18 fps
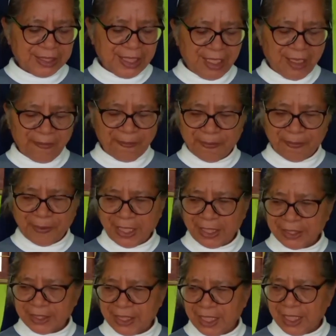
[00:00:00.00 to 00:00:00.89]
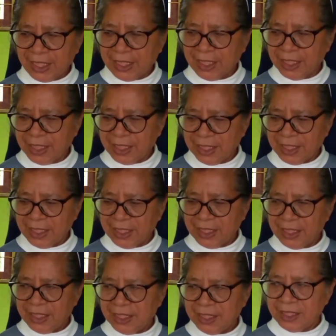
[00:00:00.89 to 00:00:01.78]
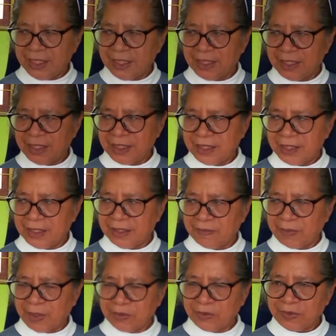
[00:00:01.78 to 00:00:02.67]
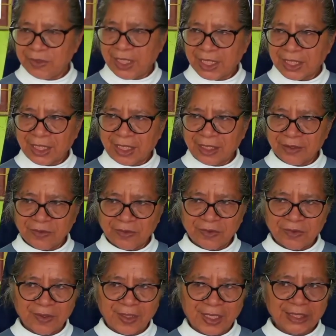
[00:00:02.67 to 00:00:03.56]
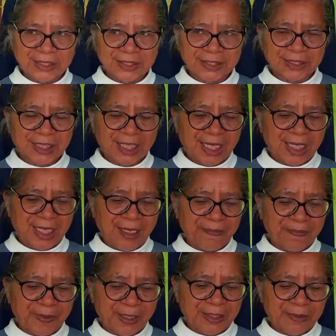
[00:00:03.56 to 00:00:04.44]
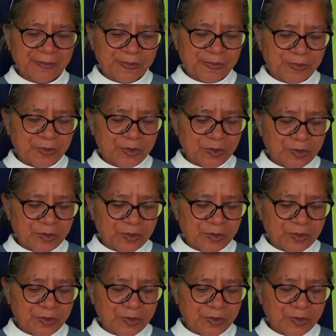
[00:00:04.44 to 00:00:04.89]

Veronica Kole, SSPS bahwa kunjungan tersebut guna melihat perkembangan penyelesaian